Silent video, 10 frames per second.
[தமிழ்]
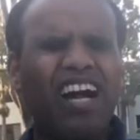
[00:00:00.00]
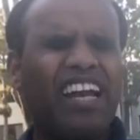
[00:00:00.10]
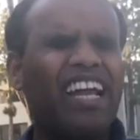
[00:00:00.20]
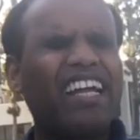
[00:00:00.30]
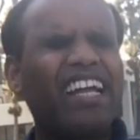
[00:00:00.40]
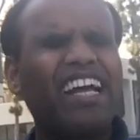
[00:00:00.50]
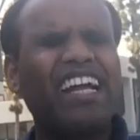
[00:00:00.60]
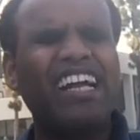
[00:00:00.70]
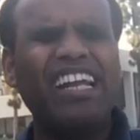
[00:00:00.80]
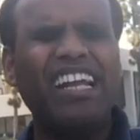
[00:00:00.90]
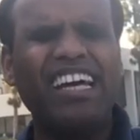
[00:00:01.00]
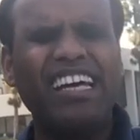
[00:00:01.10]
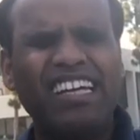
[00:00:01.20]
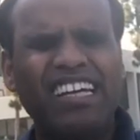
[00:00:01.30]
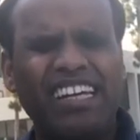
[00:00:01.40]
அநேக நேரங்களிலே
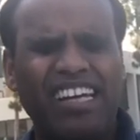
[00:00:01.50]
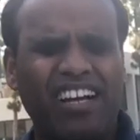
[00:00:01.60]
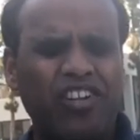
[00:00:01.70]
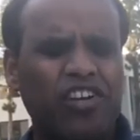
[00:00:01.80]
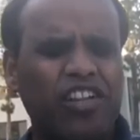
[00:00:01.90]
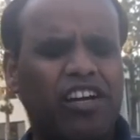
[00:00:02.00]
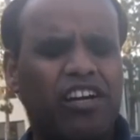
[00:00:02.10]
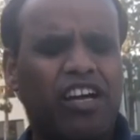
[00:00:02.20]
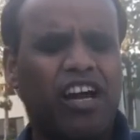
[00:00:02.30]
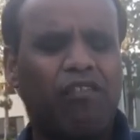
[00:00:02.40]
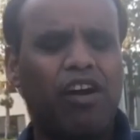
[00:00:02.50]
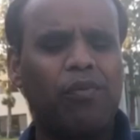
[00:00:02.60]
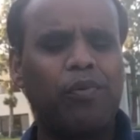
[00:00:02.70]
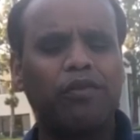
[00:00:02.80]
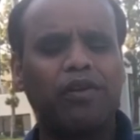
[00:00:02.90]
எங்கள் இருதயம்
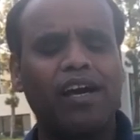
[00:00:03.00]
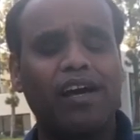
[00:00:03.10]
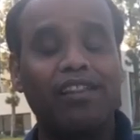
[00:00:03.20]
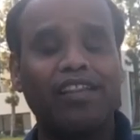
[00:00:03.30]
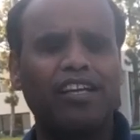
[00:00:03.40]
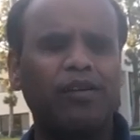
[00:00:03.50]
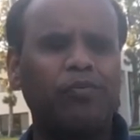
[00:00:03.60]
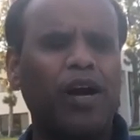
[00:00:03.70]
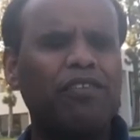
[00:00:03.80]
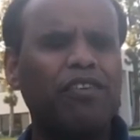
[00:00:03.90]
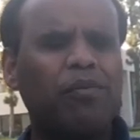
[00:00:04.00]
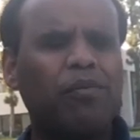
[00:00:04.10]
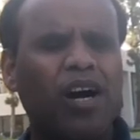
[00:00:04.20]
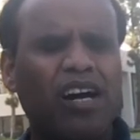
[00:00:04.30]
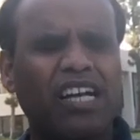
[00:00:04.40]
கவலைப்படுவதை அறிந்திருக்கிற
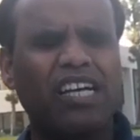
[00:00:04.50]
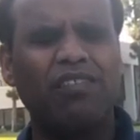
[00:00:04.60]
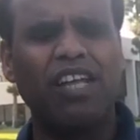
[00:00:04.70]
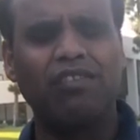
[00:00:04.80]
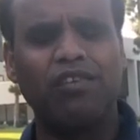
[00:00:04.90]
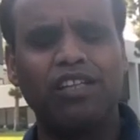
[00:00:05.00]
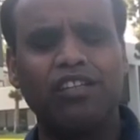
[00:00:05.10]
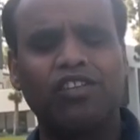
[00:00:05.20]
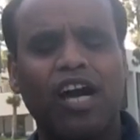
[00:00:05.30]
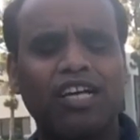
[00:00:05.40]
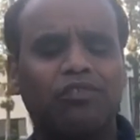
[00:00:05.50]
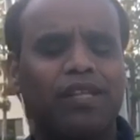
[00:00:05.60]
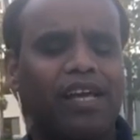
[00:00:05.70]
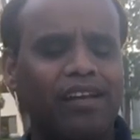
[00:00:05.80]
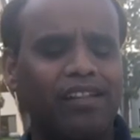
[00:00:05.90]
பலவிதமான கவலைகள் வந்து
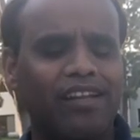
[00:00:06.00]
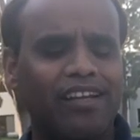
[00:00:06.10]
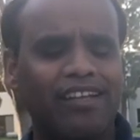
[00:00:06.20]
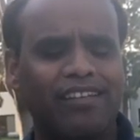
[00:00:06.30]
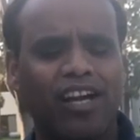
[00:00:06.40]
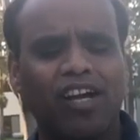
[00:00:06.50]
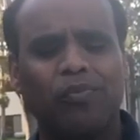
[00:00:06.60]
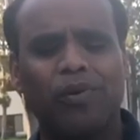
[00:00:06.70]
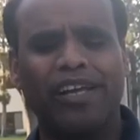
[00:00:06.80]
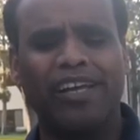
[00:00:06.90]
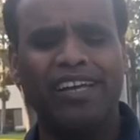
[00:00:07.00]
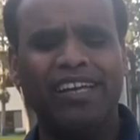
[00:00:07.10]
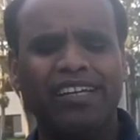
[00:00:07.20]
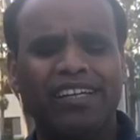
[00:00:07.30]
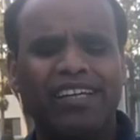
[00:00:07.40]
தாக்குவதை அறிந்திருக்கிற தகப்பனே
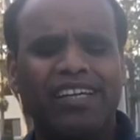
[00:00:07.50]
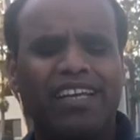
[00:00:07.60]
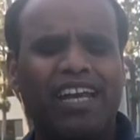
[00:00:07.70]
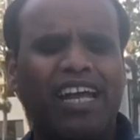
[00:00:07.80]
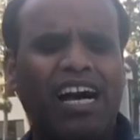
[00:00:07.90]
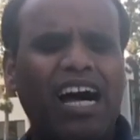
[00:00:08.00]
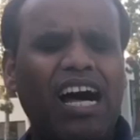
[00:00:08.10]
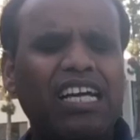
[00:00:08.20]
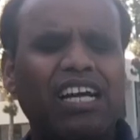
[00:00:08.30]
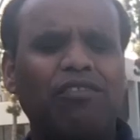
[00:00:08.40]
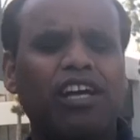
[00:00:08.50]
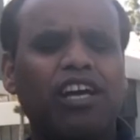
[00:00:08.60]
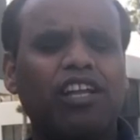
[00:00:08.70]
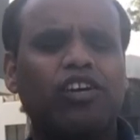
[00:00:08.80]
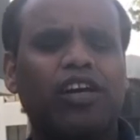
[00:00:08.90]
எல்லா
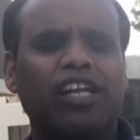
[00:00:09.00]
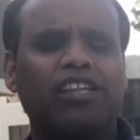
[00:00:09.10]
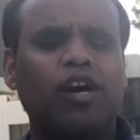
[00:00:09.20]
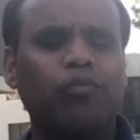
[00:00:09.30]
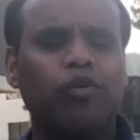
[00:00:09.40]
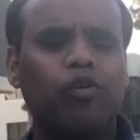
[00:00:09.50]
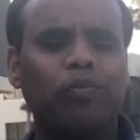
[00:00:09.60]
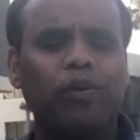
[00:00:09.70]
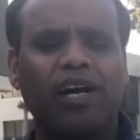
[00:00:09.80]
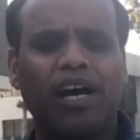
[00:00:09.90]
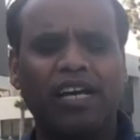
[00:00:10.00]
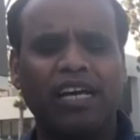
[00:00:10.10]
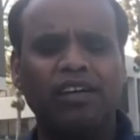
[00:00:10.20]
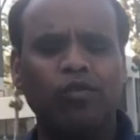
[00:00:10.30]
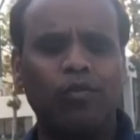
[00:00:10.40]
கவலைகளுக்கும் எங்களை தப்புவிப்பீராக
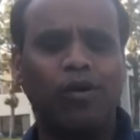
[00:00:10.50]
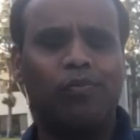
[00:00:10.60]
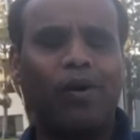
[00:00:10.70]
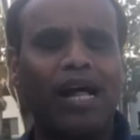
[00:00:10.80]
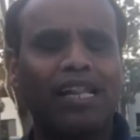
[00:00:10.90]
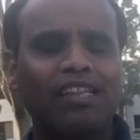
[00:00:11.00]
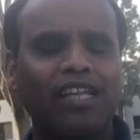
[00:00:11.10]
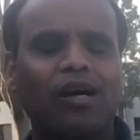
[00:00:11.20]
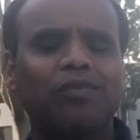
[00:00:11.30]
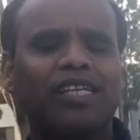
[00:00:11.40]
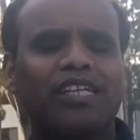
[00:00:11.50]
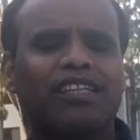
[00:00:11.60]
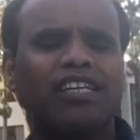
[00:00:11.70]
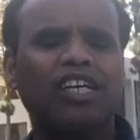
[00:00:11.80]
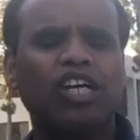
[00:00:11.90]
உம்முடைய பாதத்தில்
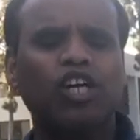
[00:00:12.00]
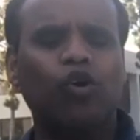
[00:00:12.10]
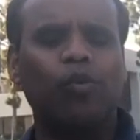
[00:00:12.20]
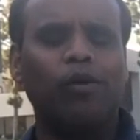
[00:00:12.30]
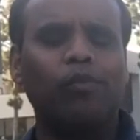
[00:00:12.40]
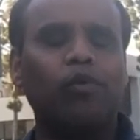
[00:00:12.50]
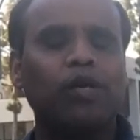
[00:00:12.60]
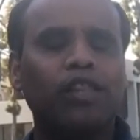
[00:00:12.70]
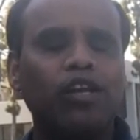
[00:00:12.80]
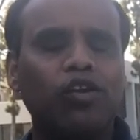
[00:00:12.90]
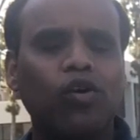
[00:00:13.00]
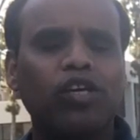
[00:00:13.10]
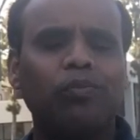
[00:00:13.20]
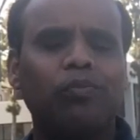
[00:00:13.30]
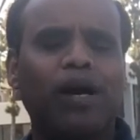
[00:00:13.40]
அமர்ந்து உம்முடைய முகத்தை
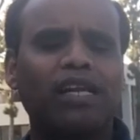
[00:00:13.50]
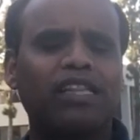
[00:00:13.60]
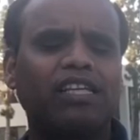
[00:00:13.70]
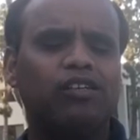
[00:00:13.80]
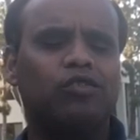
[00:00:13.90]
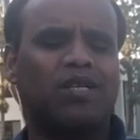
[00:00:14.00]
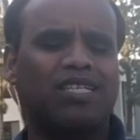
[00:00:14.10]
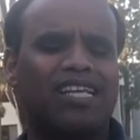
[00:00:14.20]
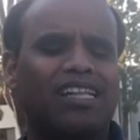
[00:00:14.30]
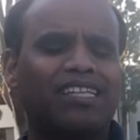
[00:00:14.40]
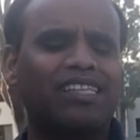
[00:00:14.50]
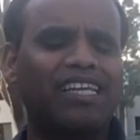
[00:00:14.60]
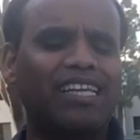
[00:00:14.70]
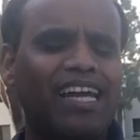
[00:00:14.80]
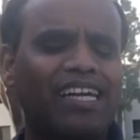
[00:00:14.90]
நோக்கி பார்த்து உம்முடைய சத்தத்தை
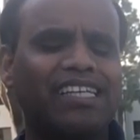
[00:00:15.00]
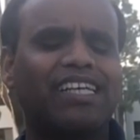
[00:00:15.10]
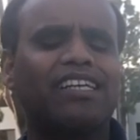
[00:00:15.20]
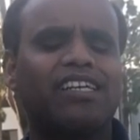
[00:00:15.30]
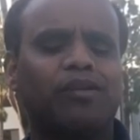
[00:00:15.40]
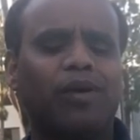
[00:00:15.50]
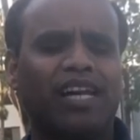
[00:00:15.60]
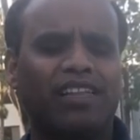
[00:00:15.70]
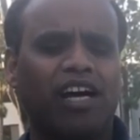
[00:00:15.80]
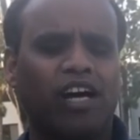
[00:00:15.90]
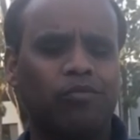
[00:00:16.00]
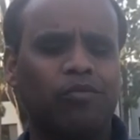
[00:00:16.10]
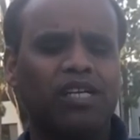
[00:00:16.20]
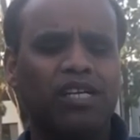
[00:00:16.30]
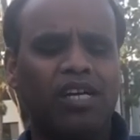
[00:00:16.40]
கேட்கிற கிருபைகளை
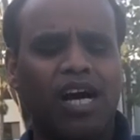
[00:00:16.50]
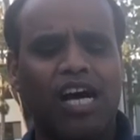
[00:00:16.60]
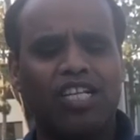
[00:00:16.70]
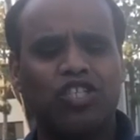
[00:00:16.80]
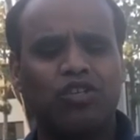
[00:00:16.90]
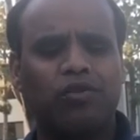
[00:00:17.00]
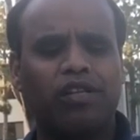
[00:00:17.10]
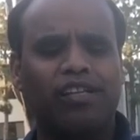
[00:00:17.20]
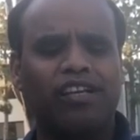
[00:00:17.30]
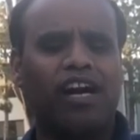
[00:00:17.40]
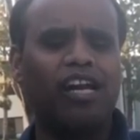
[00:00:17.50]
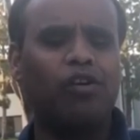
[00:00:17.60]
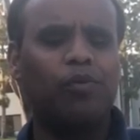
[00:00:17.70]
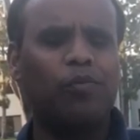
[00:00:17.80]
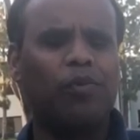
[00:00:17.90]
தாரும் ஆசீர்வதி இந்த
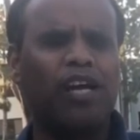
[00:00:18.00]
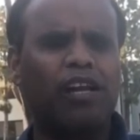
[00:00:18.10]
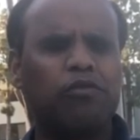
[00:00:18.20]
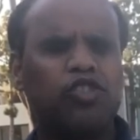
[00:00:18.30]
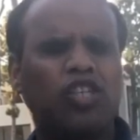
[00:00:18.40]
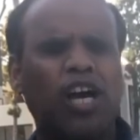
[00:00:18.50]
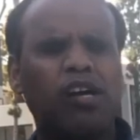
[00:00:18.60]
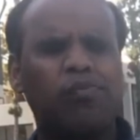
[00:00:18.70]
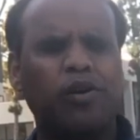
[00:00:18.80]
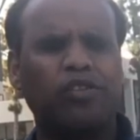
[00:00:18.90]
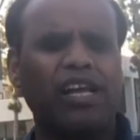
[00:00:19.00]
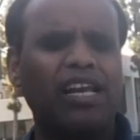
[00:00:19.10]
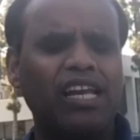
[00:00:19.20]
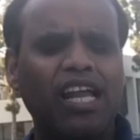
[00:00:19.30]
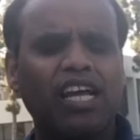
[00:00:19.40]
நாளில் நம்முடைய பிள்ளைகளை உற்சாகப்படுத்தி
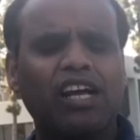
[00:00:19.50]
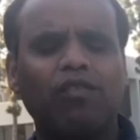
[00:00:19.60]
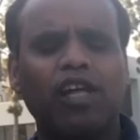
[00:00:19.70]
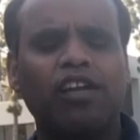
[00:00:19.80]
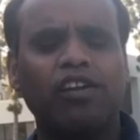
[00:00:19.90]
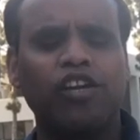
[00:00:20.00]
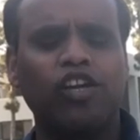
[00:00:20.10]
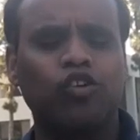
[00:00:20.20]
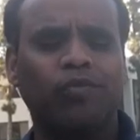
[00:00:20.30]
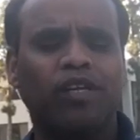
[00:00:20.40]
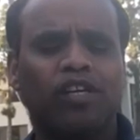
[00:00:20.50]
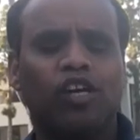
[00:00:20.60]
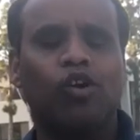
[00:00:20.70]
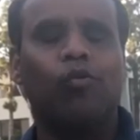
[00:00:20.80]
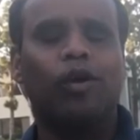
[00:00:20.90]
எல்லா கவலைகளையும் நீக்கும்
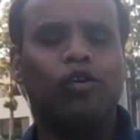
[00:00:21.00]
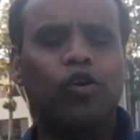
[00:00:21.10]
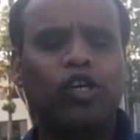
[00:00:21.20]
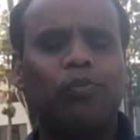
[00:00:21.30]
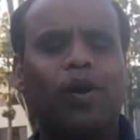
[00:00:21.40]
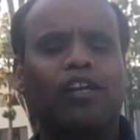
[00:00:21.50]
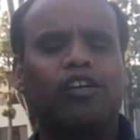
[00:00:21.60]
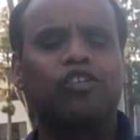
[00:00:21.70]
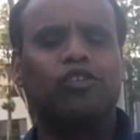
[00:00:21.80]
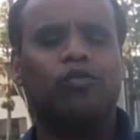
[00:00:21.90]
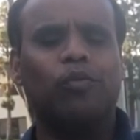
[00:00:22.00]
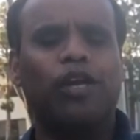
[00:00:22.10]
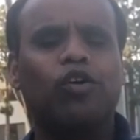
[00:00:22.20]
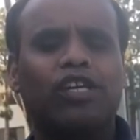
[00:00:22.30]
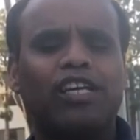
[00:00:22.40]
உம்மை நோக்கி பார்க்கட்டும்
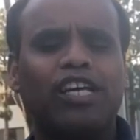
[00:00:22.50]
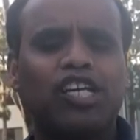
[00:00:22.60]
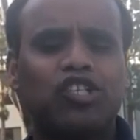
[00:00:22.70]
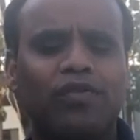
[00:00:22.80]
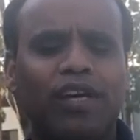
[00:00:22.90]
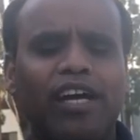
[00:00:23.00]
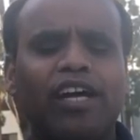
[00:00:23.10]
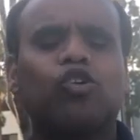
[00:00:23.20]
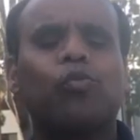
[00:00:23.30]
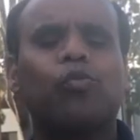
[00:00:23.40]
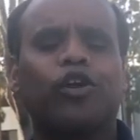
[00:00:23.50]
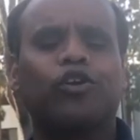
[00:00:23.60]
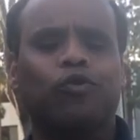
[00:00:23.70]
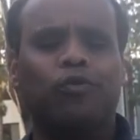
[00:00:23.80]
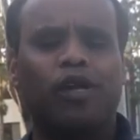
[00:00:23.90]
உம்மை நோக்கி இயேசுவேன்னு
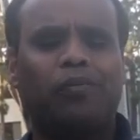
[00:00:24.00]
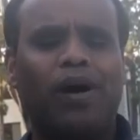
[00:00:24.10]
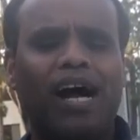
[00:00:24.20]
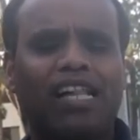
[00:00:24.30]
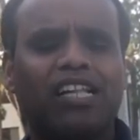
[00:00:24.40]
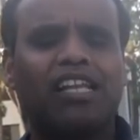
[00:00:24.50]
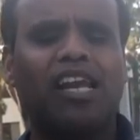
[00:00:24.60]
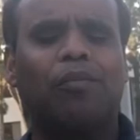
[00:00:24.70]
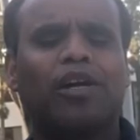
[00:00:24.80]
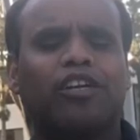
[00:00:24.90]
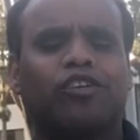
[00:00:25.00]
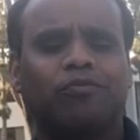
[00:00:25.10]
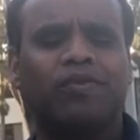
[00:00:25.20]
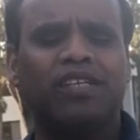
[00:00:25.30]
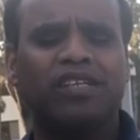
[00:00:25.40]
கூப்பிடட்டும் உம்முடைய பாதத்தில்
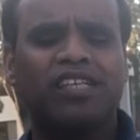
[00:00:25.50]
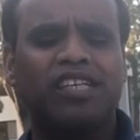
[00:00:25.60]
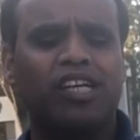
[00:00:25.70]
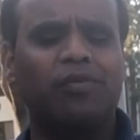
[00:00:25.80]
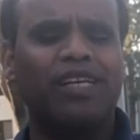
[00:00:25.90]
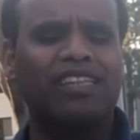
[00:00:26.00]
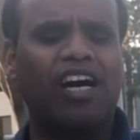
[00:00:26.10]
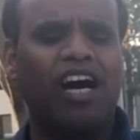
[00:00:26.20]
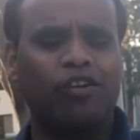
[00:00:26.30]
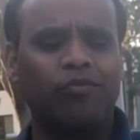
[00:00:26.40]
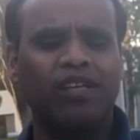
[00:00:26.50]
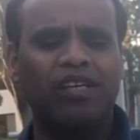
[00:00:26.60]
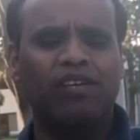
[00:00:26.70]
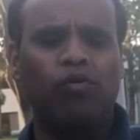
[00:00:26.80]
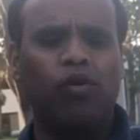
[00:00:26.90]
அமரட்டும் கிருபை தாரும்
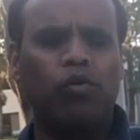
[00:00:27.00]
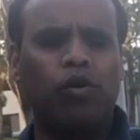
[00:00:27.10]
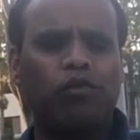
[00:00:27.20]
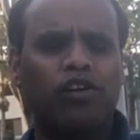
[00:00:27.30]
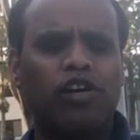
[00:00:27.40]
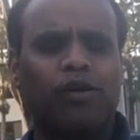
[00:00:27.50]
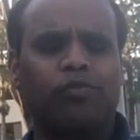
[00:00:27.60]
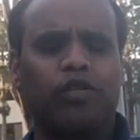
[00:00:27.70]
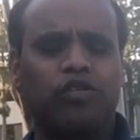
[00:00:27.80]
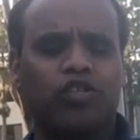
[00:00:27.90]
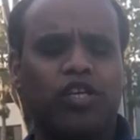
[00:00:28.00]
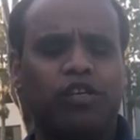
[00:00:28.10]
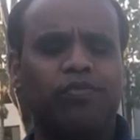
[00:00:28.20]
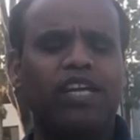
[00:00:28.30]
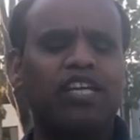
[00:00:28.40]
ஒவ்வொருவருக்கும் அற்புதம்
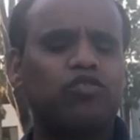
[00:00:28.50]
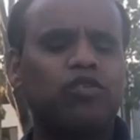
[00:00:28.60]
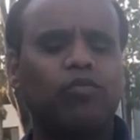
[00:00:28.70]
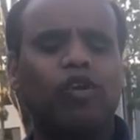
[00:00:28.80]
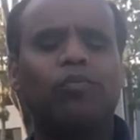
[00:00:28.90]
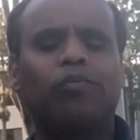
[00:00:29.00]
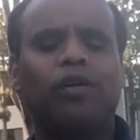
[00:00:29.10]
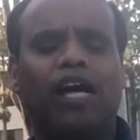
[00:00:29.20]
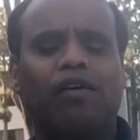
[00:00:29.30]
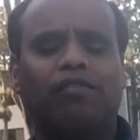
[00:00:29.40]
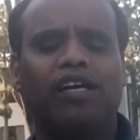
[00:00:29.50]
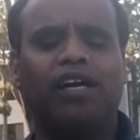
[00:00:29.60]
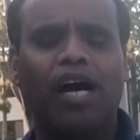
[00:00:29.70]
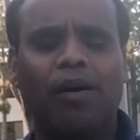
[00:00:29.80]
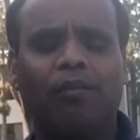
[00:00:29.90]
செய்யும் இயேசுவின் மூலம் பிதாவே
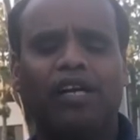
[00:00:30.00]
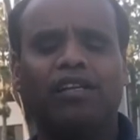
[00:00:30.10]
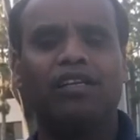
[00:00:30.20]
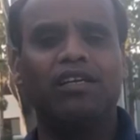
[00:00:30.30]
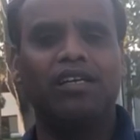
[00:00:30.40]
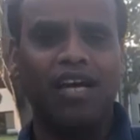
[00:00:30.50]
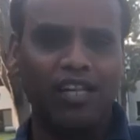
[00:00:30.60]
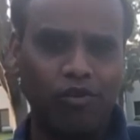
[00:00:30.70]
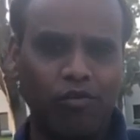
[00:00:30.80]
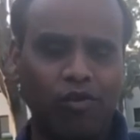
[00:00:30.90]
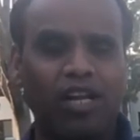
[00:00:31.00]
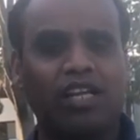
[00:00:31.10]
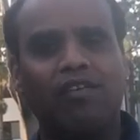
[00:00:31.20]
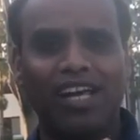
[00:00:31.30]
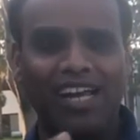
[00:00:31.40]
ஆமேன் கர்த்தர்
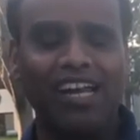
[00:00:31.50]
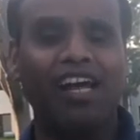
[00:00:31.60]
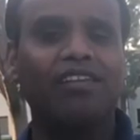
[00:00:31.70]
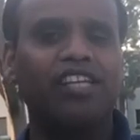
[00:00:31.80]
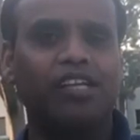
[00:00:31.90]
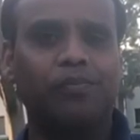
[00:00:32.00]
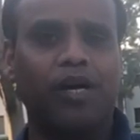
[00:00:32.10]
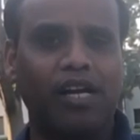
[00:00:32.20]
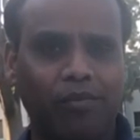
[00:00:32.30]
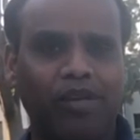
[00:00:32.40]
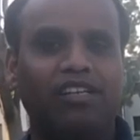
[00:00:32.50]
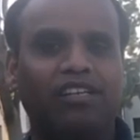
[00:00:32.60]
உங்கள் கவலைகள்லாம் தீர்ப்பார்